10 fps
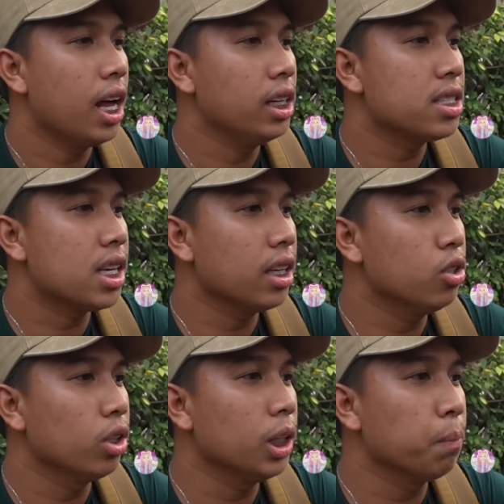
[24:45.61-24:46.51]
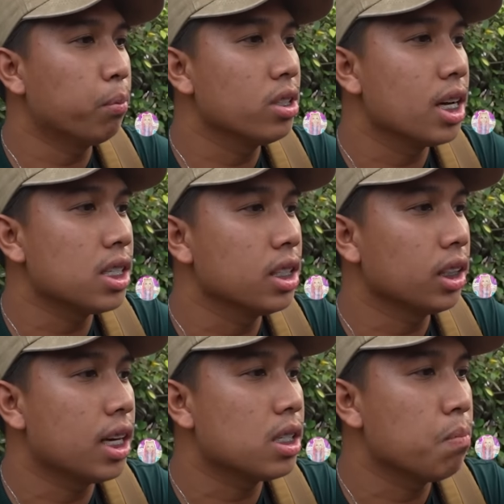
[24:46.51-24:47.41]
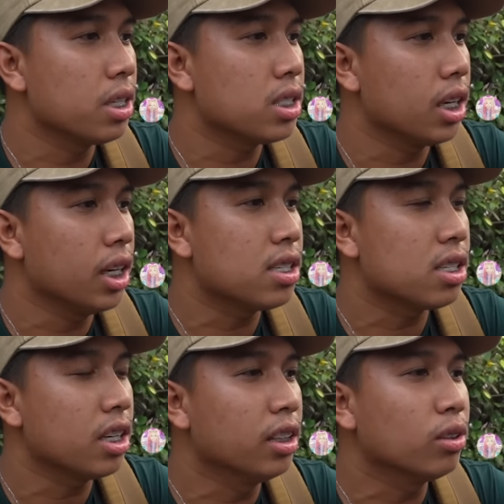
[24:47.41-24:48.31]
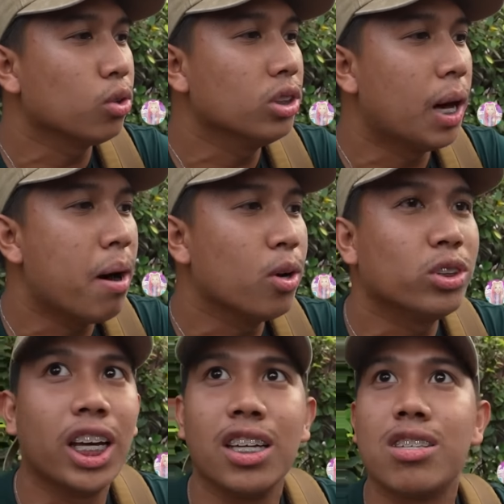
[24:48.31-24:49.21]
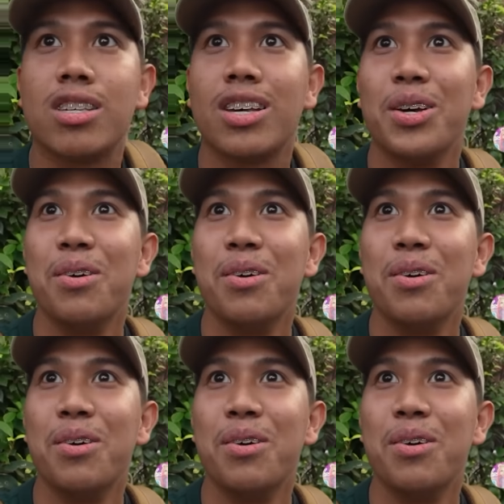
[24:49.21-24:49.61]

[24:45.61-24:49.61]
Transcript: I'll send you info just in case, but it's into the mountains.